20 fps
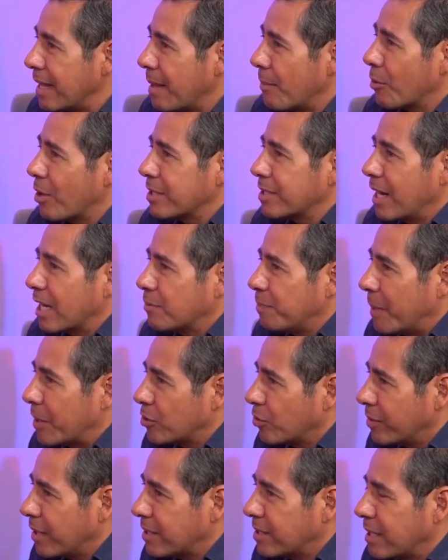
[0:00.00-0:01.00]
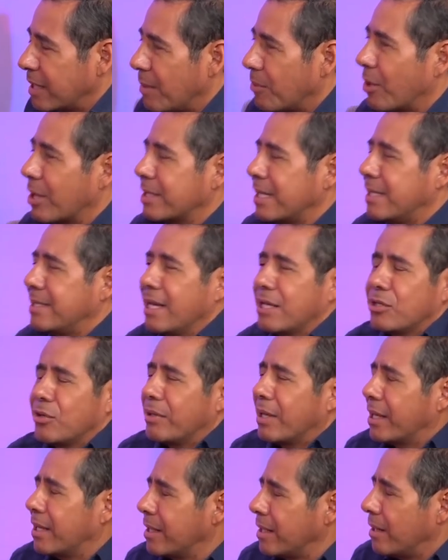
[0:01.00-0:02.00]
¿Te enamoras de las personas? ¿Te enamoras del sexo?
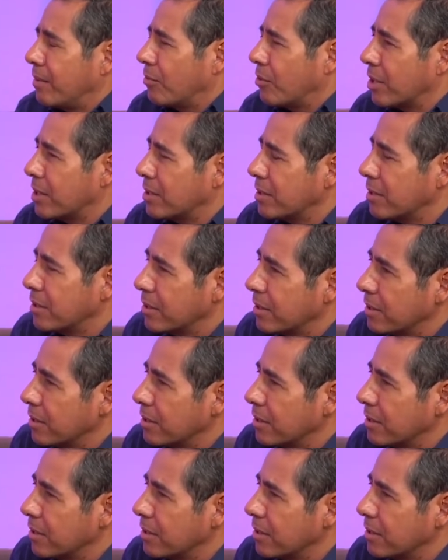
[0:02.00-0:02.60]
¿De qué te enamoras?